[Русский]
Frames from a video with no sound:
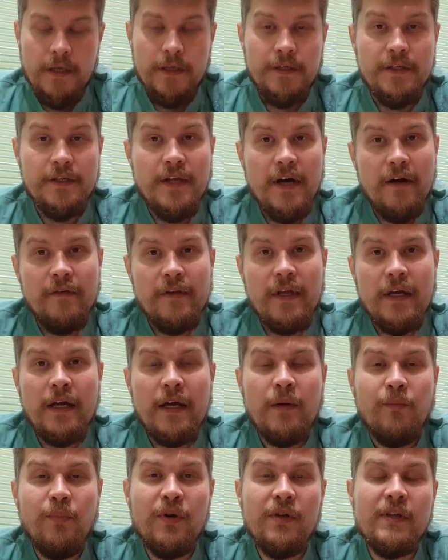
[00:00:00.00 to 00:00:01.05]
Недавно
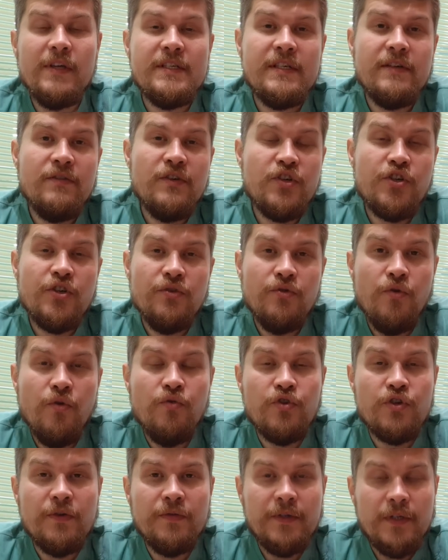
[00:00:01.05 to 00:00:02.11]
было совершено
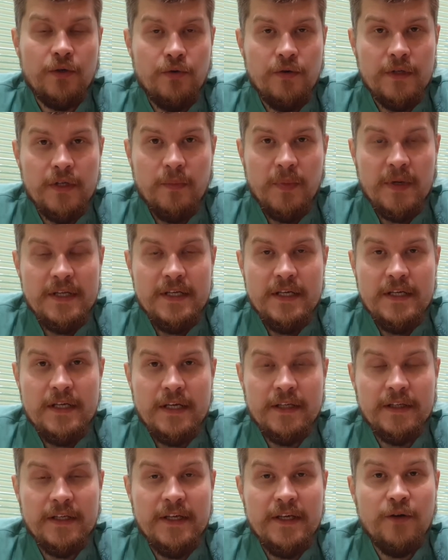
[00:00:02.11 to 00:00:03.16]
уже второе нападение
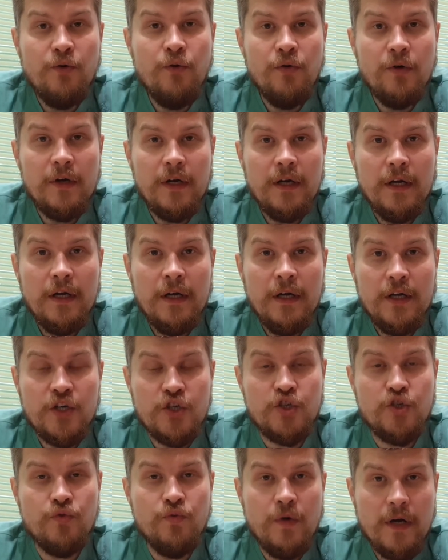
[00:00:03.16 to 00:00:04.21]
на Егора
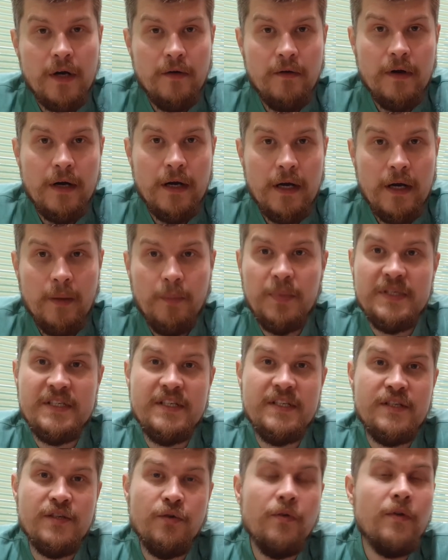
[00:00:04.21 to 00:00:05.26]
Жукова,
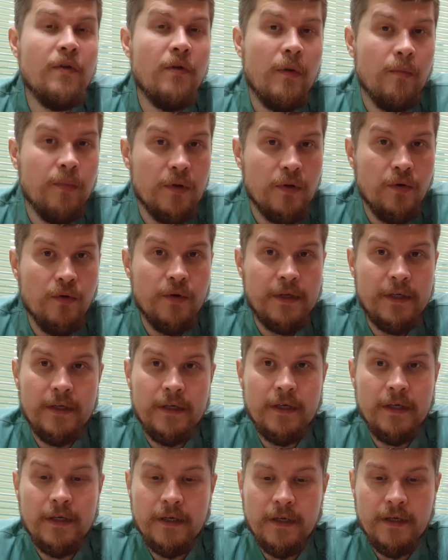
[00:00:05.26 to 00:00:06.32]
оппозиционного
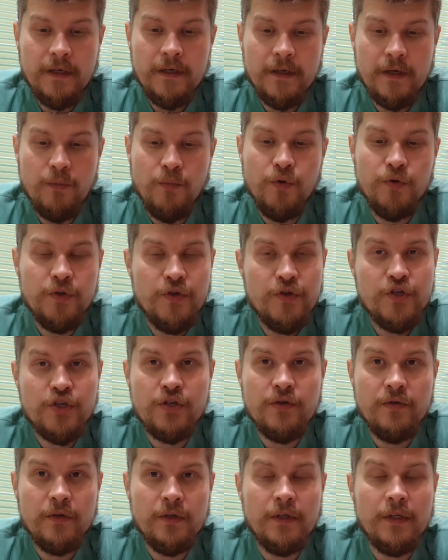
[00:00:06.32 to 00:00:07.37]
блогера,
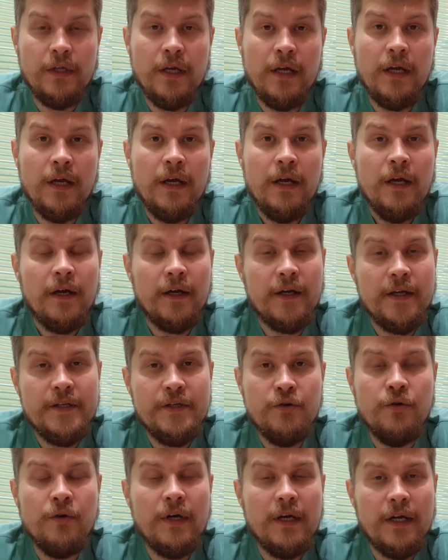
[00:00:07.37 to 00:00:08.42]
работающего на
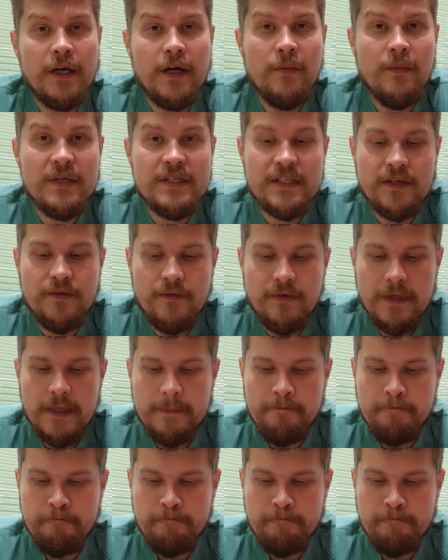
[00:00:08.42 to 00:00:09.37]
радио «Эхо Москвы».